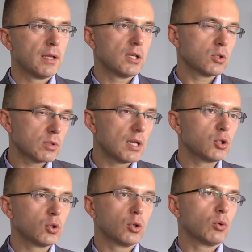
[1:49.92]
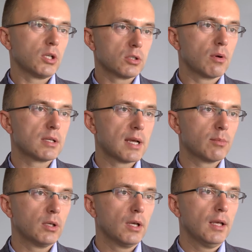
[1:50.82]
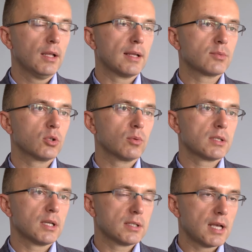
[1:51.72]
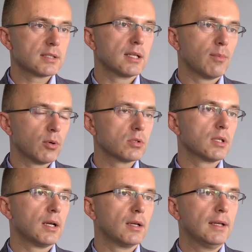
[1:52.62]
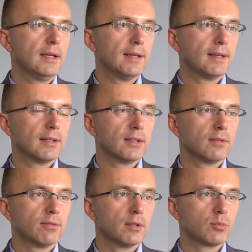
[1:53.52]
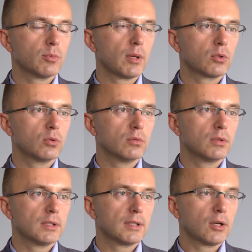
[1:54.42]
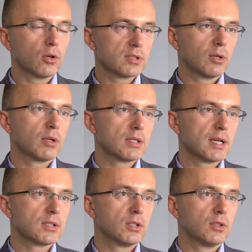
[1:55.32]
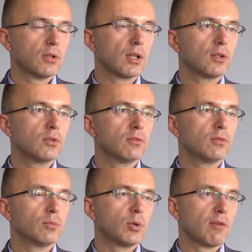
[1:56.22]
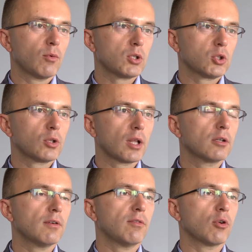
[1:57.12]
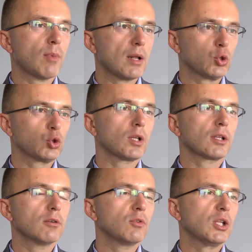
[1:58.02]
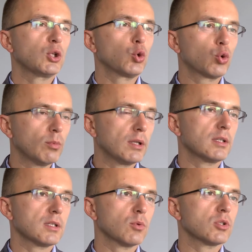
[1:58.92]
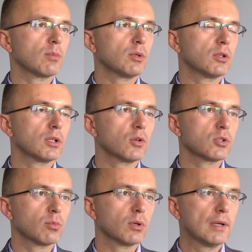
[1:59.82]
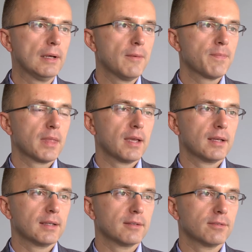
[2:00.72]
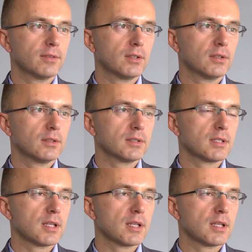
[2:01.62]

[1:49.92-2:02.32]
nie są zalesione, które nie są lasami. Tam sytuacja jest jasna, prosta. W przypadku tego rodzaju transakcji do, pojawiła się dodatkowa formalność, dodatkowy jeden dokument jest potrzebny do tego, żeby e, w, ze